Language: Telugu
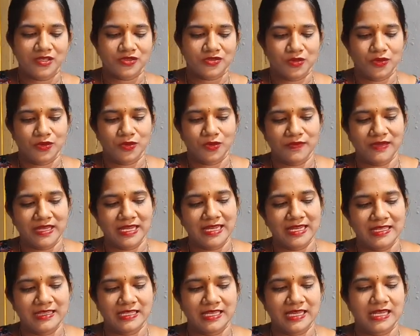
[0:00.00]
సో
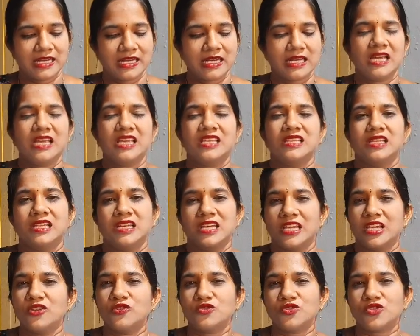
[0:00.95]
వీలైతే కనుక ఇది నేను